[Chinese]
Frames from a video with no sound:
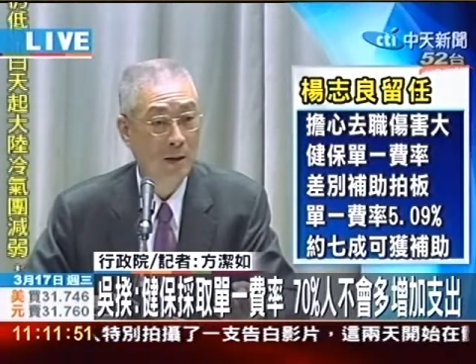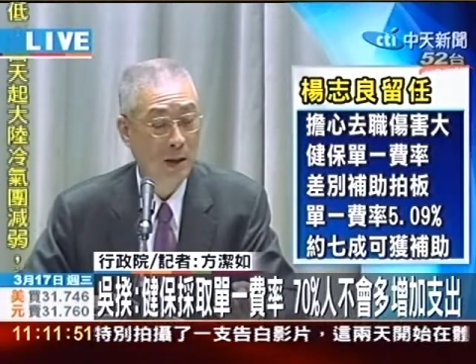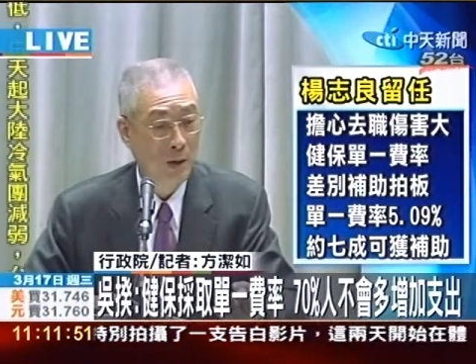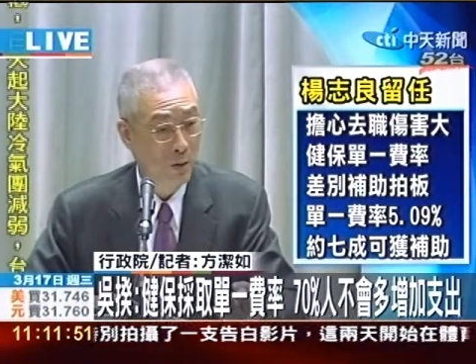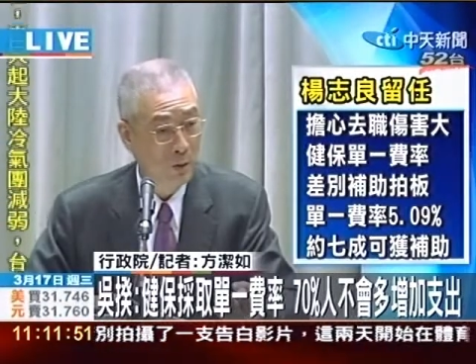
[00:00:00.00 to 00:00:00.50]

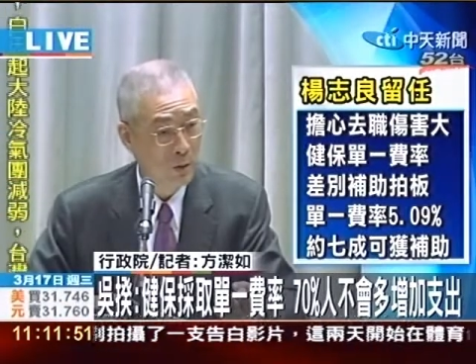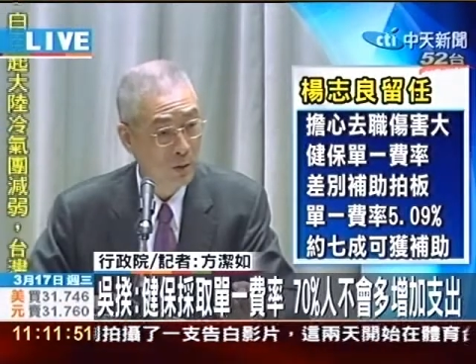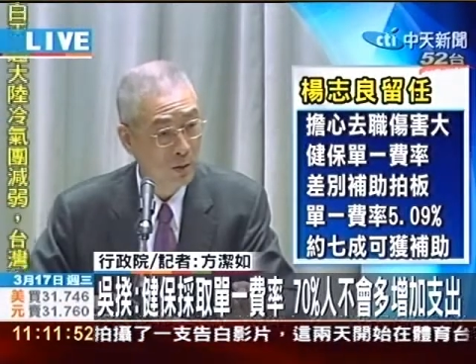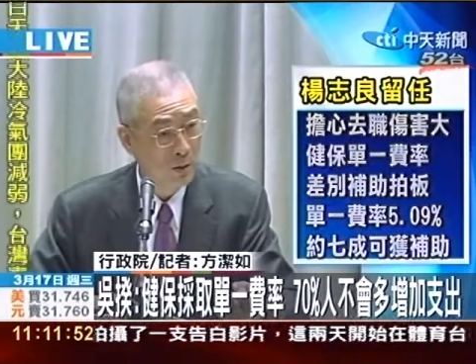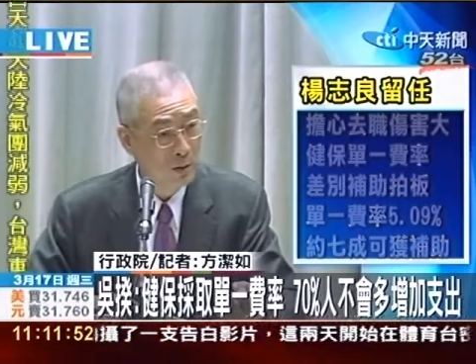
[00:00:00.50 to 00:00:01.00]
还有
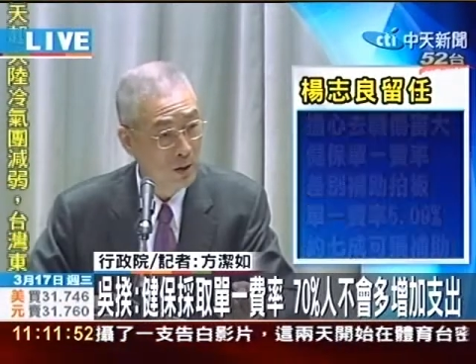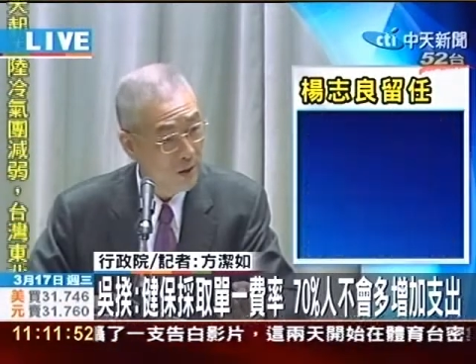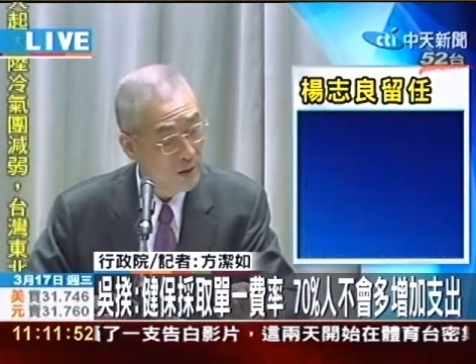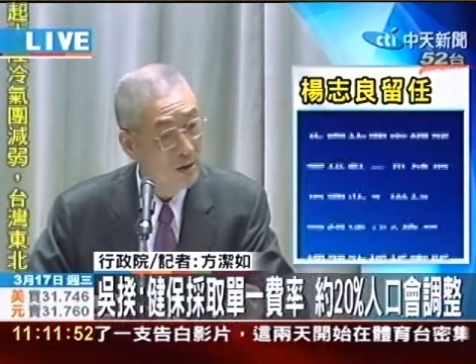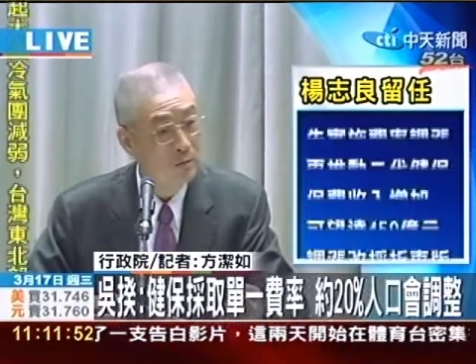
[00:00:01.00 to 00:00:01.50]
地
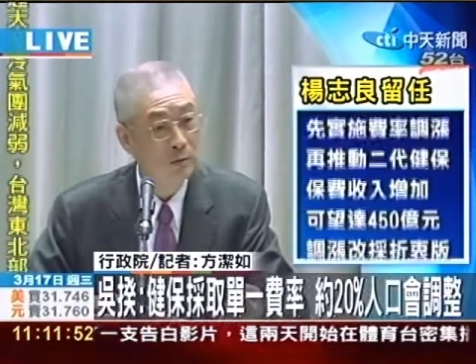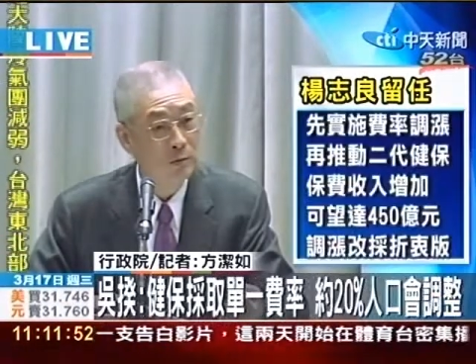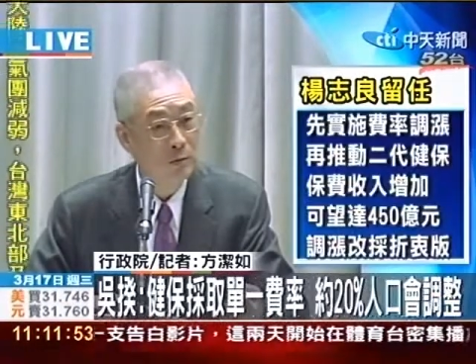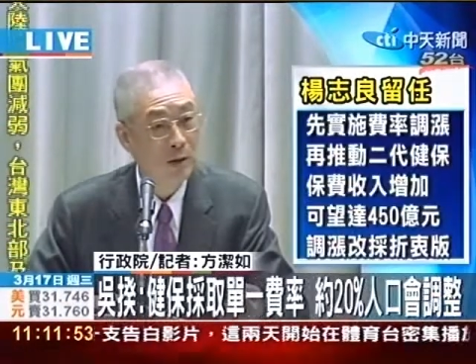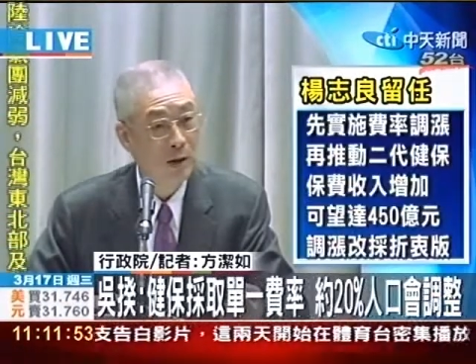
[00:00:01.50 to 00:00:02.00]
方政府
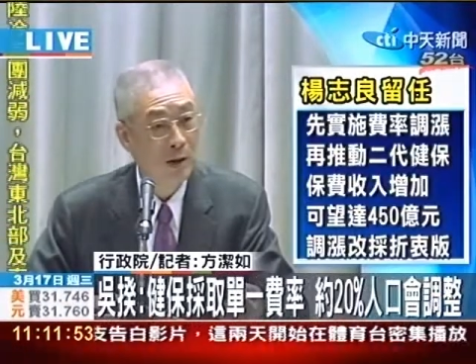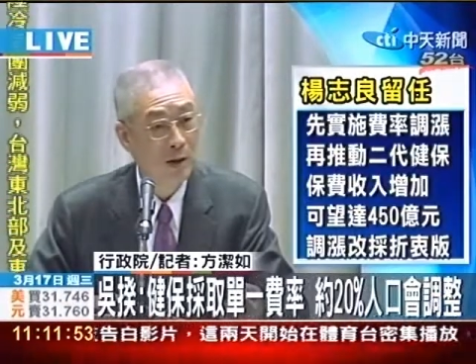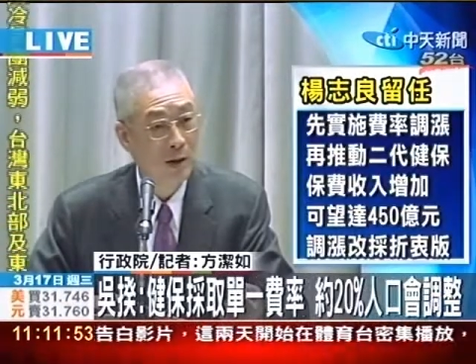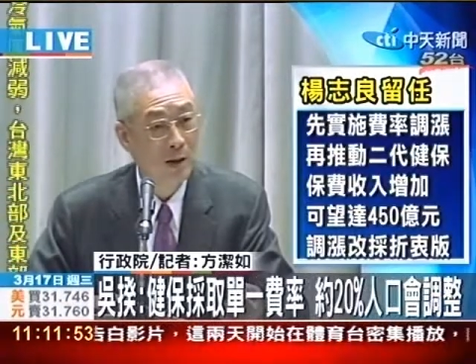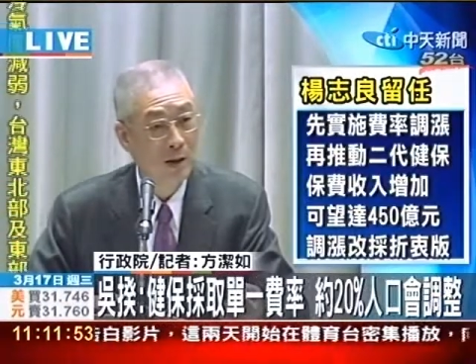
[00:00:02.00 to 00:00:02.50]

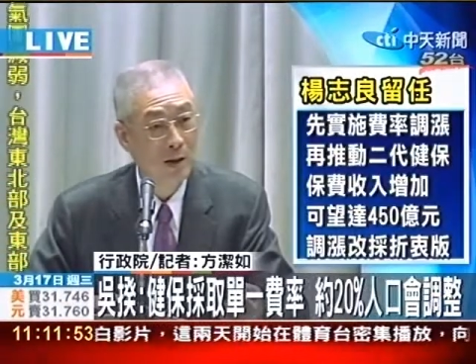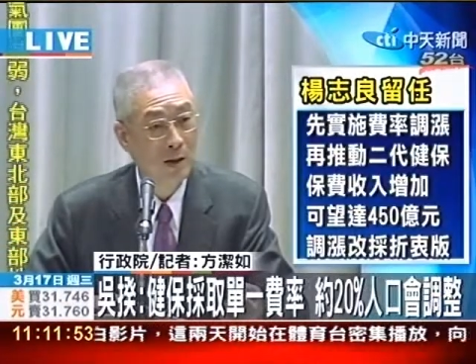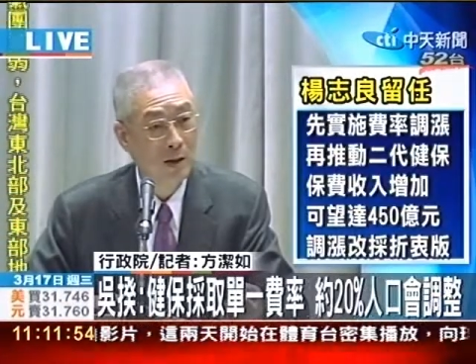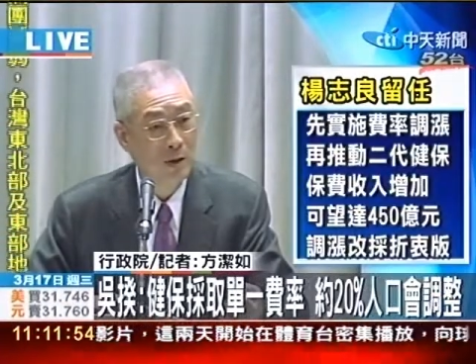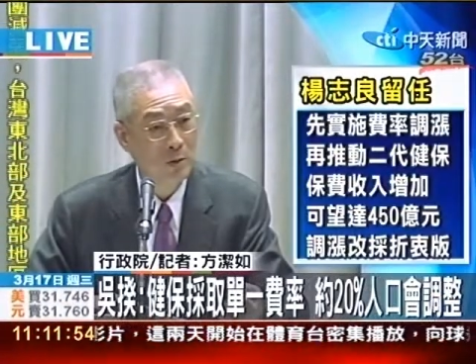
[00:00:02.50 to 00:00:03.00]

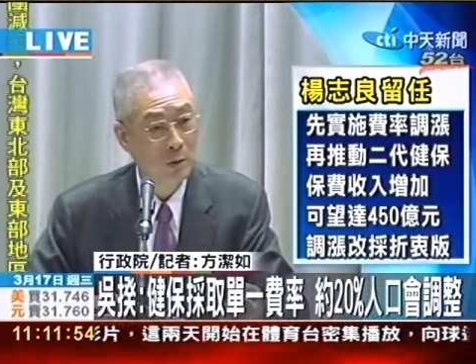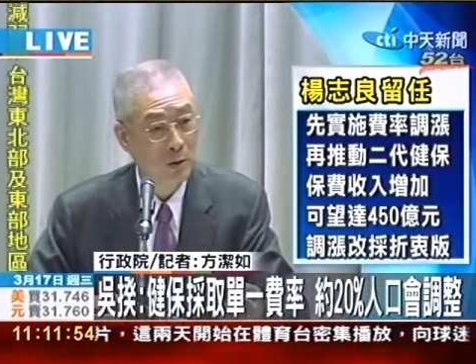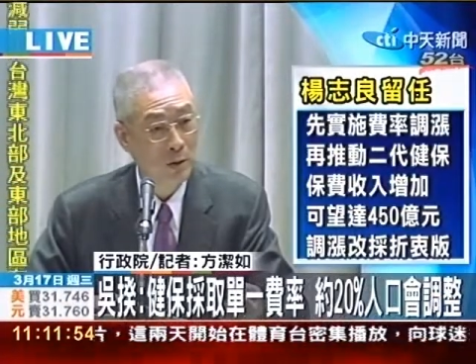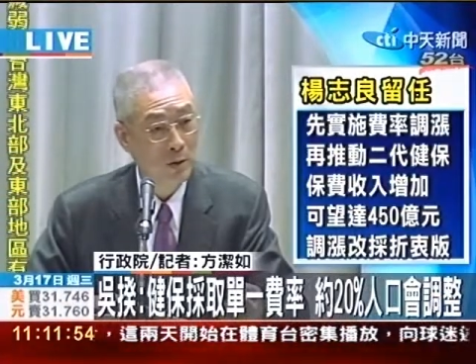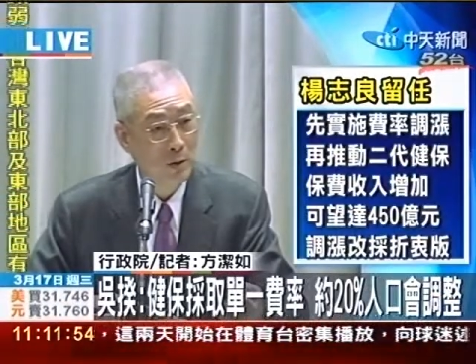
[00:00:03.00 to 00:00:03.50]
所
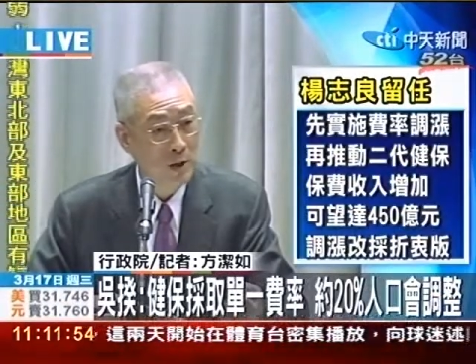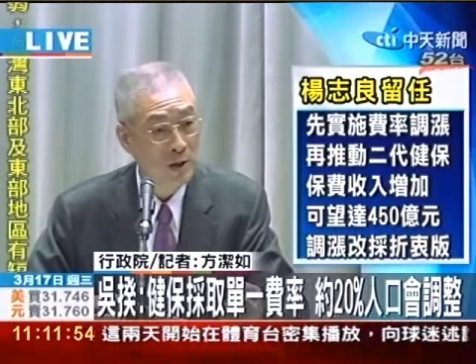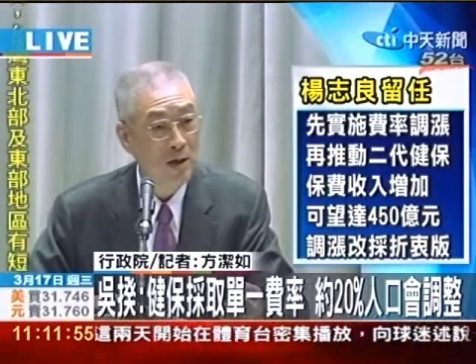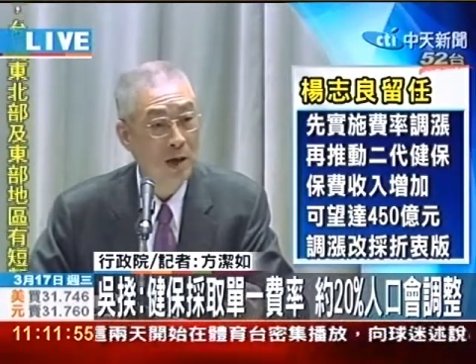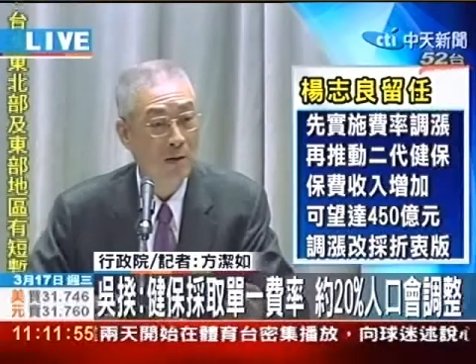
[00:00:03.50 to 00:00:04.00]
谓
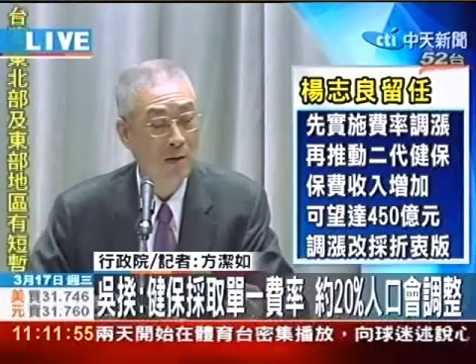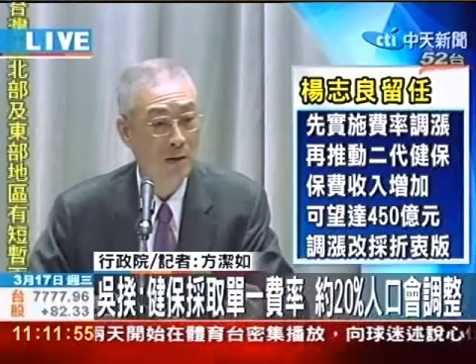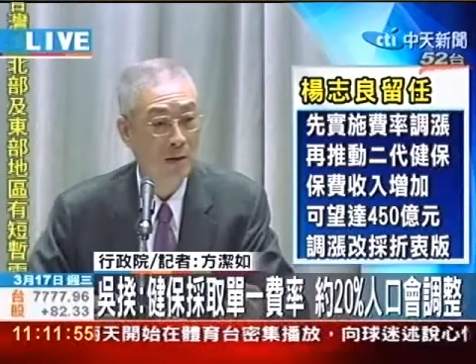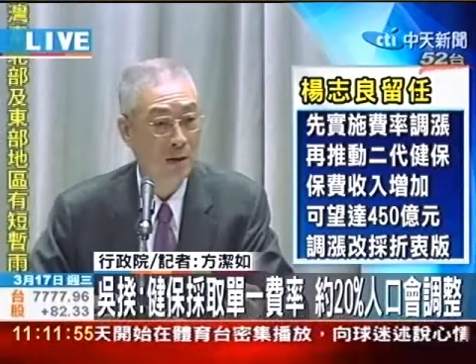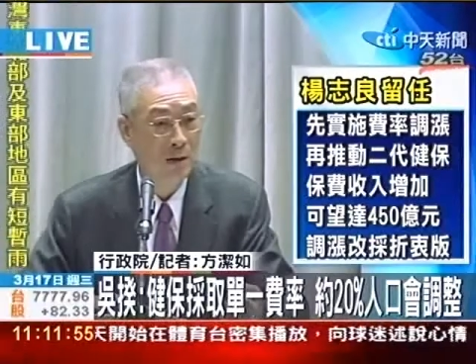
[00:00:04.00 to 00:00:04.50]
劝缴
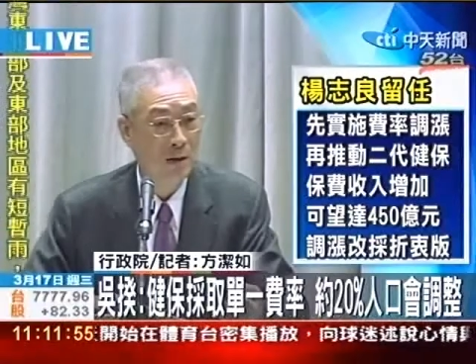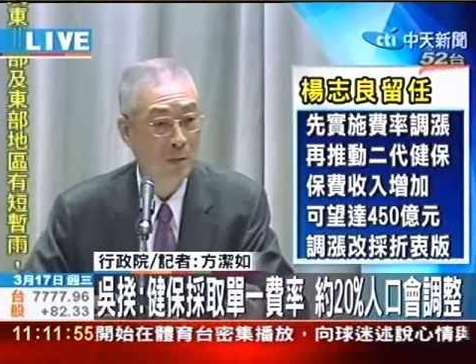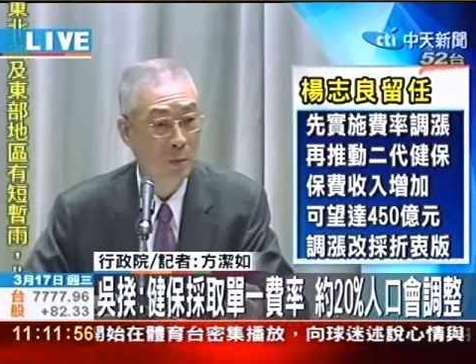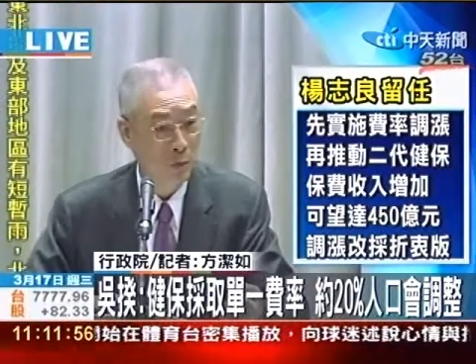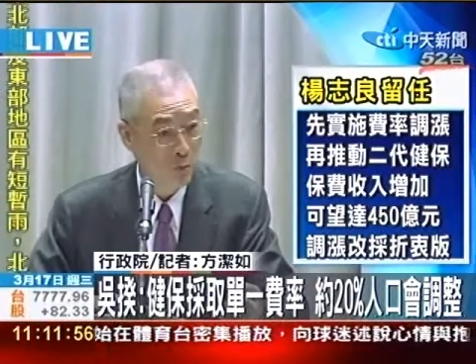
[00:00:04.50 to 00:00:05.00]
这个
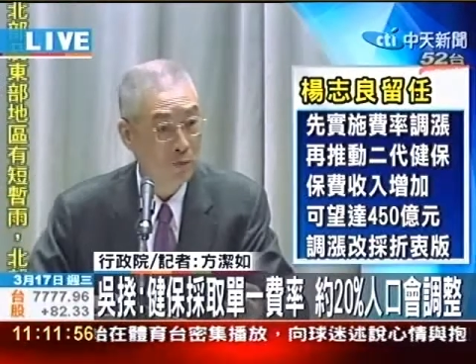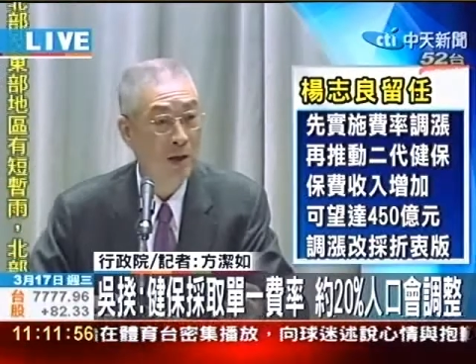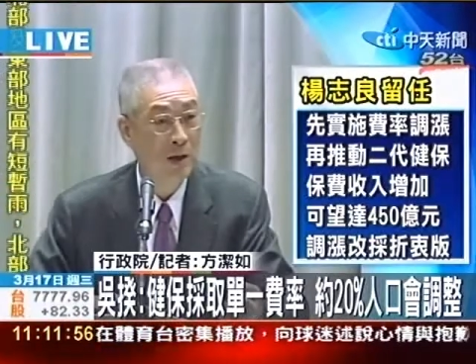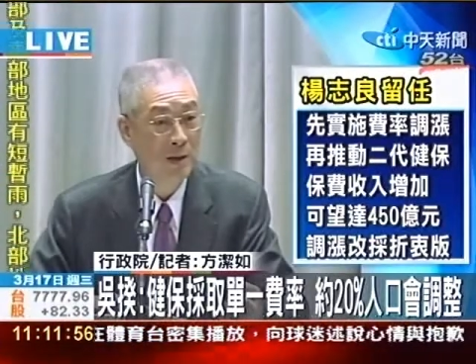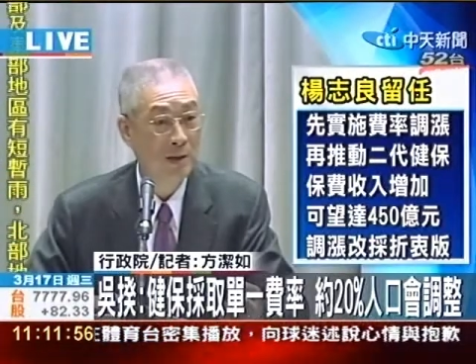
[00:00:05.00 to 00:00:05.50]
补助费，